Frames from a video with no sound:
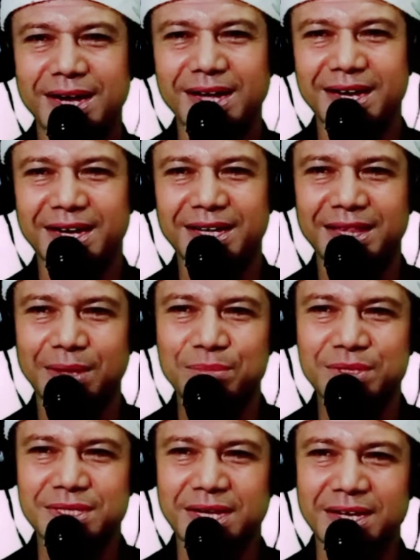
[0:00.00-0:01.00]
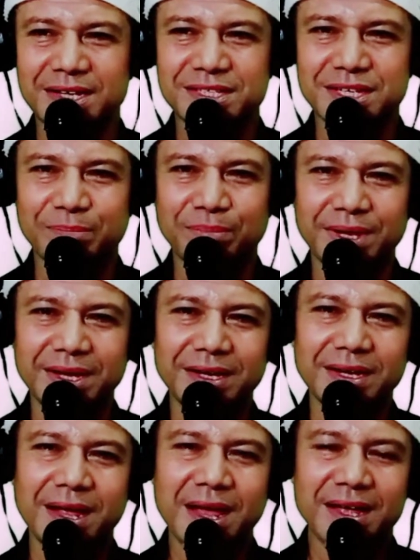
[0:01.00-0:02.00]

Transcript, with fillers: agar kita bisa disiplin